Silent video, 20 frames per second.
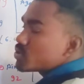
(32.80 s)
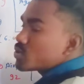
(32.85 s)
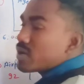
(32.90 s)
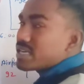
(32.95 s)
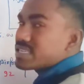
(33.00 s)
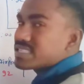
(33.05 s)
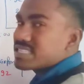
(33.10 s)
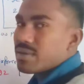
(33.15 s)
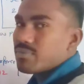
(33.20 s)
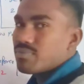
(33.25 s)
जो
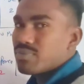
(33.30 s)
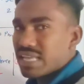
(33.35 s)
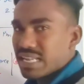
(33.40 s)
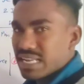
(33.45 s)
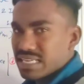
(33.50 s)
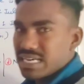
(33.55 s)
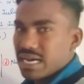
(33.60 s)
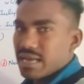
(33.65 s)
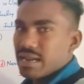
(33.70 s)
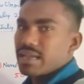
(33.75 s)
एग्ज़ाम
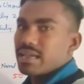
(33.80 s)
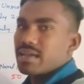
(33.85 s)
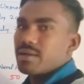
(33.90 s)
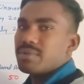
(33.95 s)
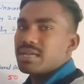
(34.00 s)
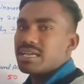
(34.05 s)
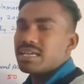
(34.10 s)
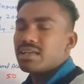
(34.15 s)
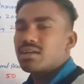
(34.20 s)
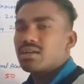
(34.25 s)
देने जा रहे हैं
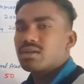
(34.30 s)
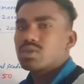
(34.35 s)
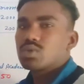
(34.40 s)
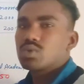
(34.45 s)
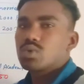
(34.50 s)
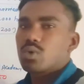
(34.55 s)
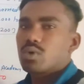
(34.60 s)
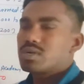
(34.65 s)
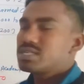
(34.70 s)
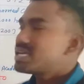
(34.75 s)

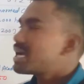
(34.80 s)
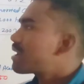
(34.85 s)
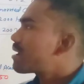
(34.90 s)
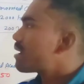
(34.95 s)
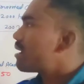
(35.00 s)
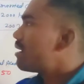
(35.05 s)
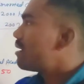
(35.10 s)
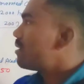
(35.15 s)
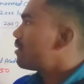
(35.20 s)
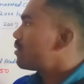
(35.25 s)
अभी
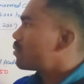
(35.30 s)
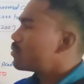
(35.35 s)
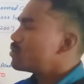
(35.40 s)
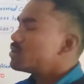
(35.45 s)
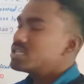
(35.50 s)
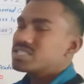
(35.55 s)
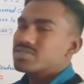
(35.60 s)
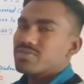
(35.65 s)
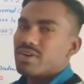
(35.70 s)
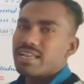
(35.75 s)

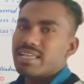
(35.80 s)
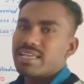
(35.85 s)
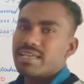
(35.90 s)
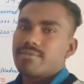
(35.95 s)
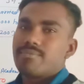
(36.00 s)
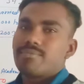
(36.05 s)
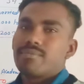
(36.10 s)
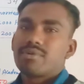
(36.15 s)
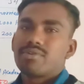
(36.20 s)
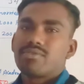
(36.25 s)
2019 वाली
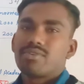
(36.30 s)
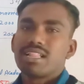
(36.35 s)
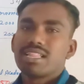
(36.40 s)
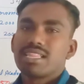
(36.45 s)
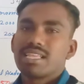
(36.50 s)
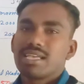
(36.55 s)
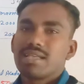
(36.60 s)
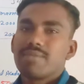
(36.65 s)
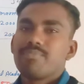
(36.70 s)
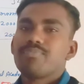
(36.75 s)

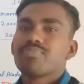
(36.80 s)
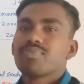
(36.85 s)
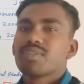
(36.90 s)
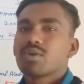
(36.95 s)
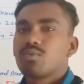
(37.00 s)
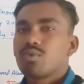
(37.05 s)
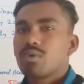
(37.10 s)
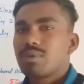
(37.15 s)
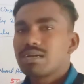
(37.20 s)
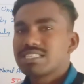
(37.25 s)
ट्वेल्थ की
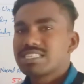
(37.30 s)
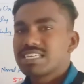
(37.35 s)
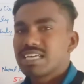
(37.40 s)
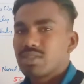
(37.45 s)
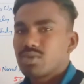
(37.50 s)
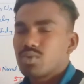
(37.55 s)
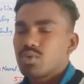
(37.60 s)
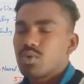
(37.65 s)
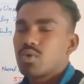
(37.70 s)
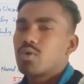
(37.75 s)
वो
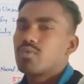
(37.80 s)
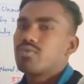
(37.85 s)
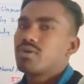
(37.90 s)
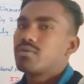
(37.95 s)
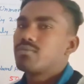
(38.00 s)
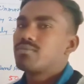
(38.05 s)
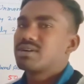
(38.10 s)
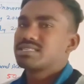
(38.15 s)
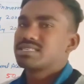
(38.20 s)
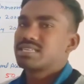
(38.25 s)
बच्चे दोनों
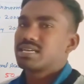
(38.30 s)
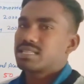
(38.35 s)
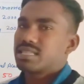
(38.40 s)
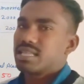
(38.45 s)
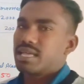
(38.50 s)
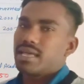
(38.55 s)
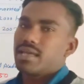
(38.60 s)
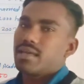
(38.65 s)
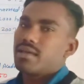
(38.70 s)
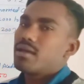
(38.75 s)
फॉर्म भर
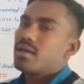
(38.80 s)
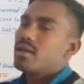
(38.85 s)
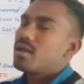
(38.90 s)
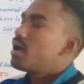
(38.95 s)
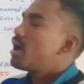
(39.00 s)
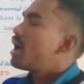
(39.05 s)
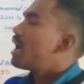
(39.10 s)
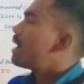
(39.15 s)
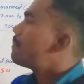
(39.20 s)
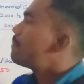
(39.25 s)
सकते हैं
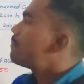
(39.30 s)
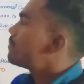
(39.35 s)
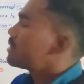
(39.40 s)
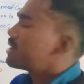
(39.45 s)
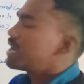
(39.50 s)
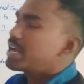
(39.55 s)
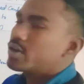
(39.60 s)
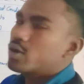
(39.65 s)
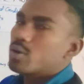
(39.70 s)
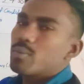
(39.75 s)

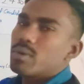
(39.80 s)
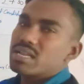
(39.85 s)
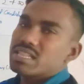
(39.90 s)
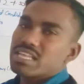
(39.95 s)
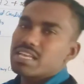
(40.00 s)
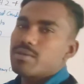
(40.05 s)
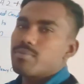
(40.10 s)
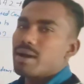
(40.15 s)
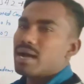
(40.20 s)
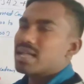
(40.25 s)
अब डेट ऑफ
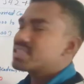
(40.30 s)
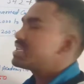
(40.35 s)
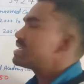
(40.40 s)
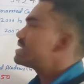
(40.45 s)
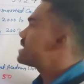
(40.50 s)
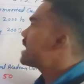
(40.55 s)
बर्थ की बात की